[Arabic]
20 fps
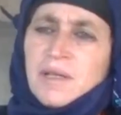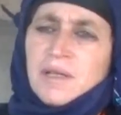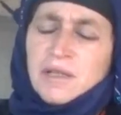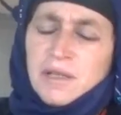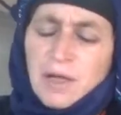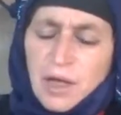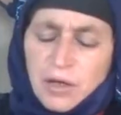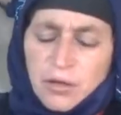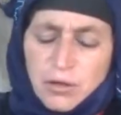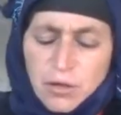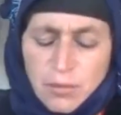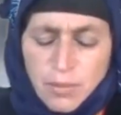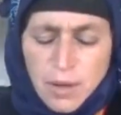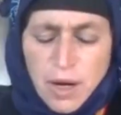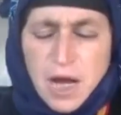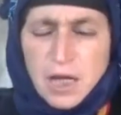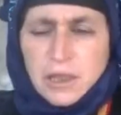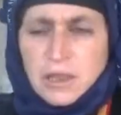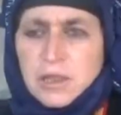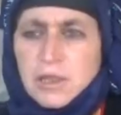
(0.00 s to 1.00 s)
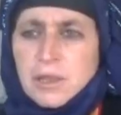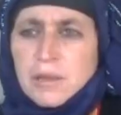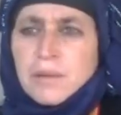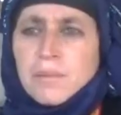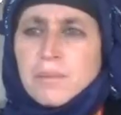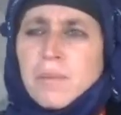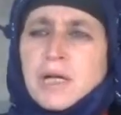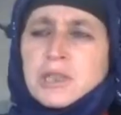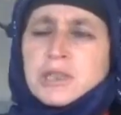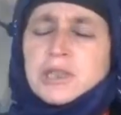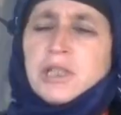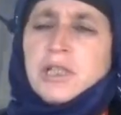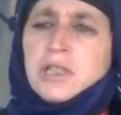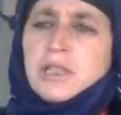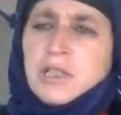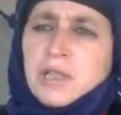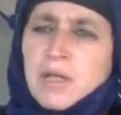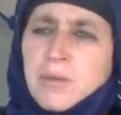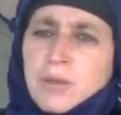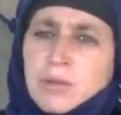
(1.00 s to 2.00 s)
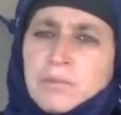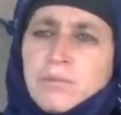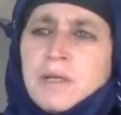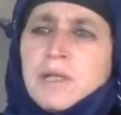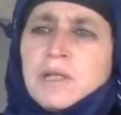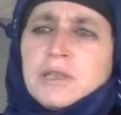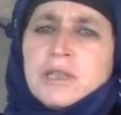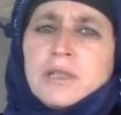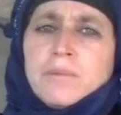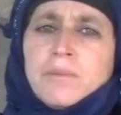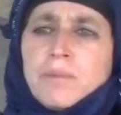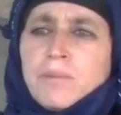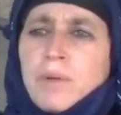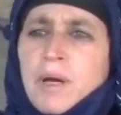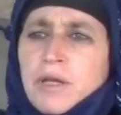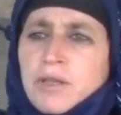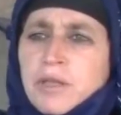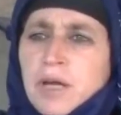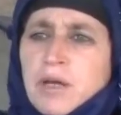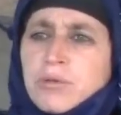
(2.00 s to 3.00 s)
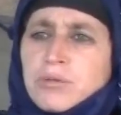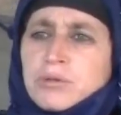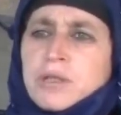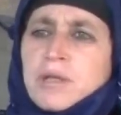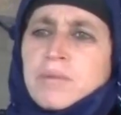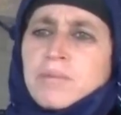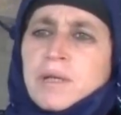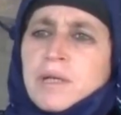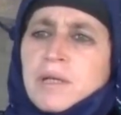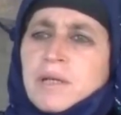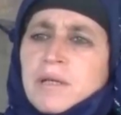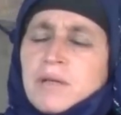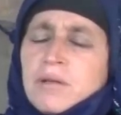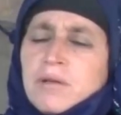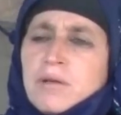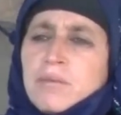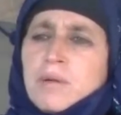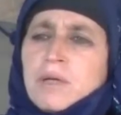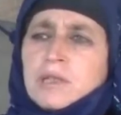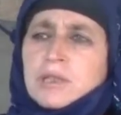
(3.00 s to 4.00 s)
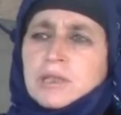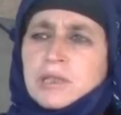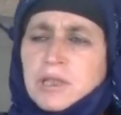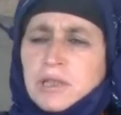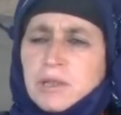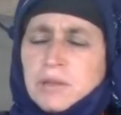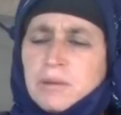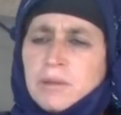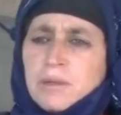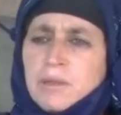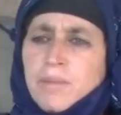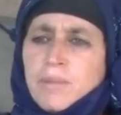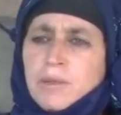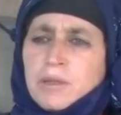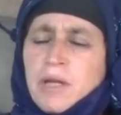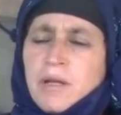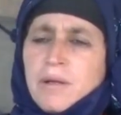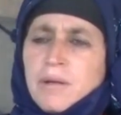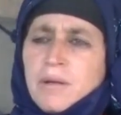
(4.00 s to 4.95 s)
يعني نوبات ما يصير عندنا دمعة مي نجي من بعضنا قالوا سلمي نوبات يصير عندنا دمعة